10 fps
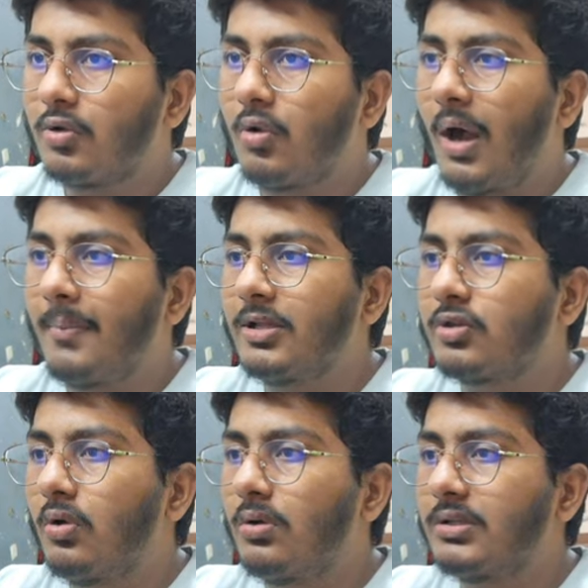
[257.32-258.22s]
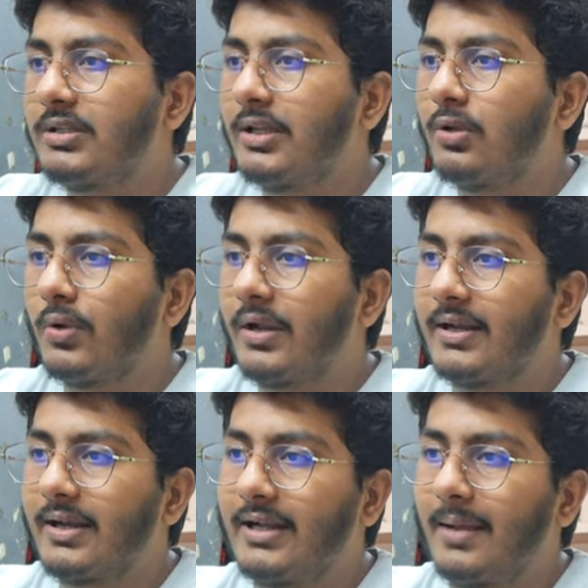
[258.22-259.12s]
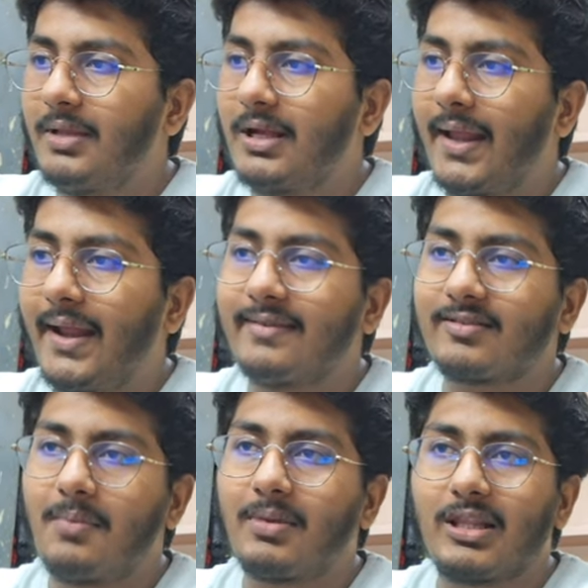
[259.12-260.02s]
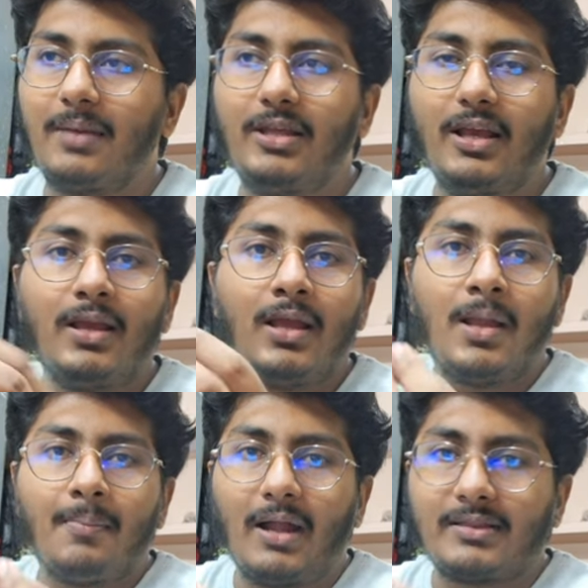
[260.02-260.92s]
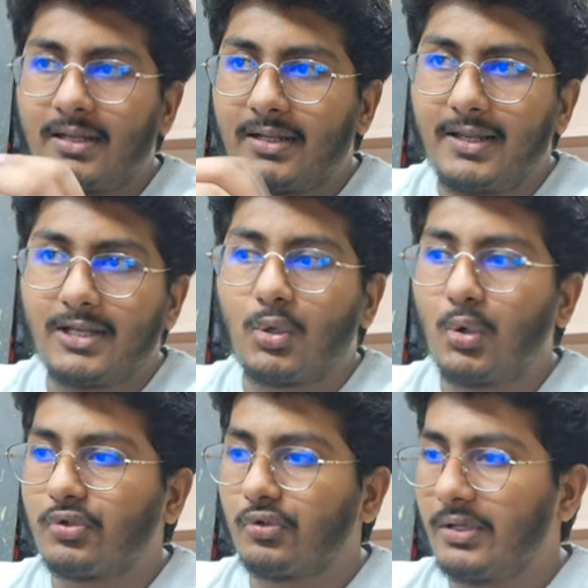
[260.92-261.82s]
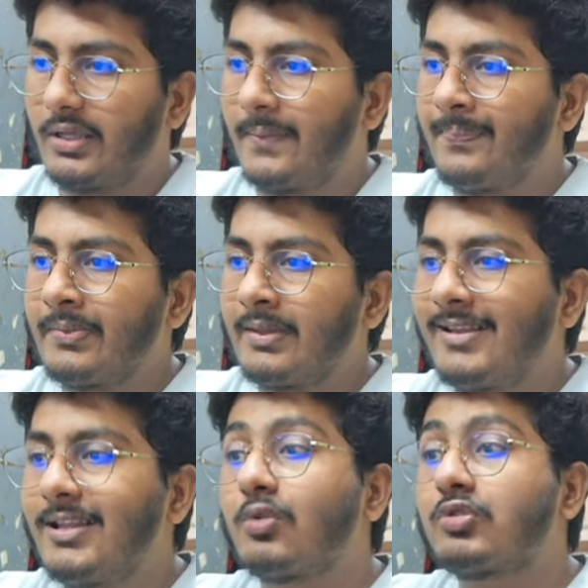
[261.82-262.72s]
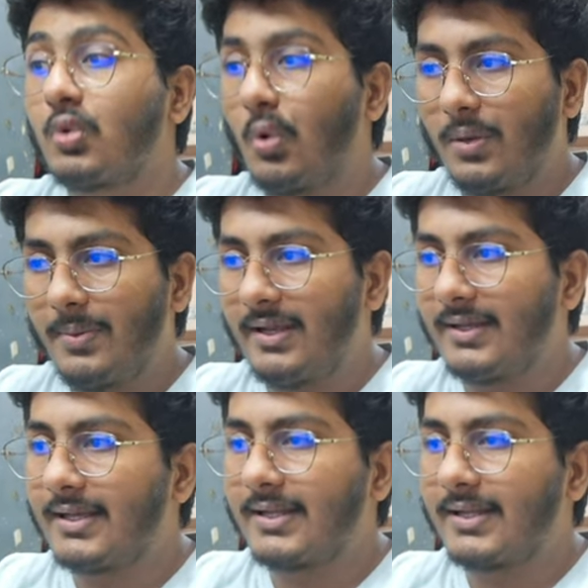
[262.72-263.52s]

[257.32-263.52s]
देखो अभी तो ये लोडिंग रन टाइम दिखा रहा है इसका मतलब ये पाइथन कनेक्ट हो चुकी है चलिए कुछ कोड भी रन